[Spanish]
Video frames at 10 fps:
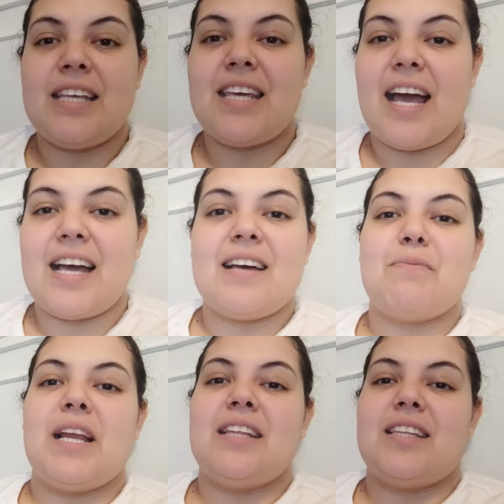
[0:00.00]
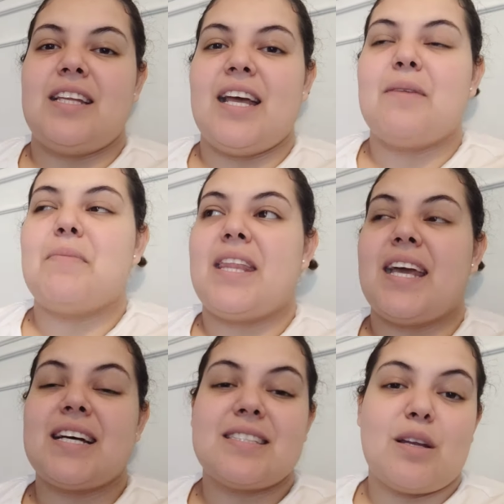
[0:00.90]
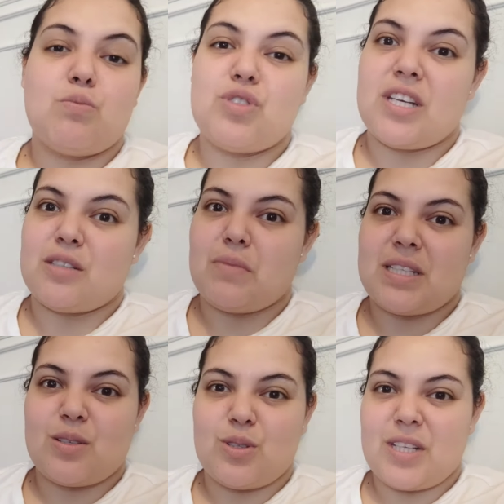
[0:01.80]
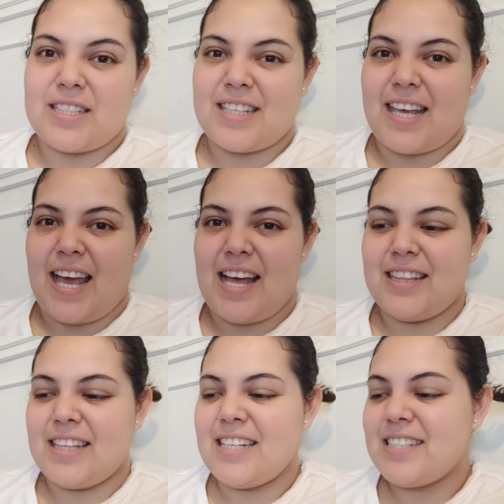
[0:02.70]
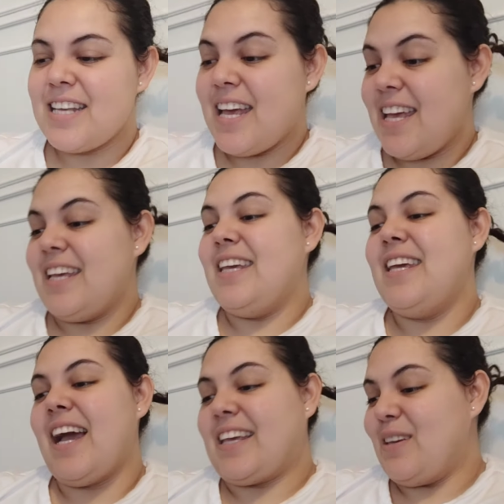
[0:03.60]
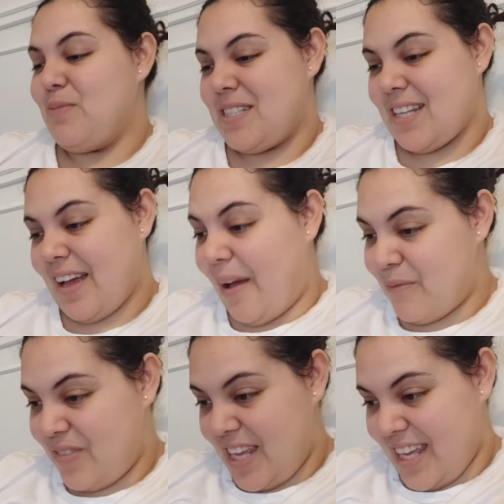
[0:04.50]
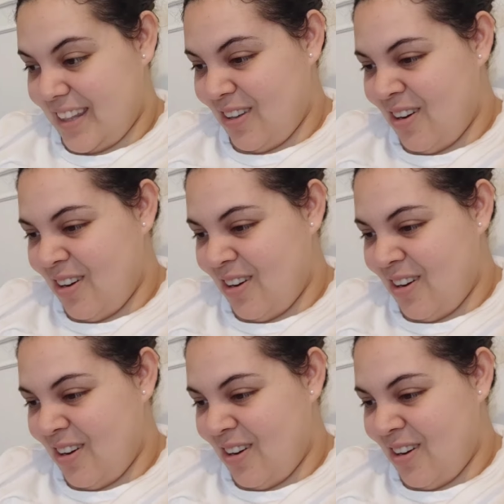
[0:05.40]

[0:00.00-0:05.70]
ya Valentina me deja hacer muchas más cosas que antes y aquí me está viendo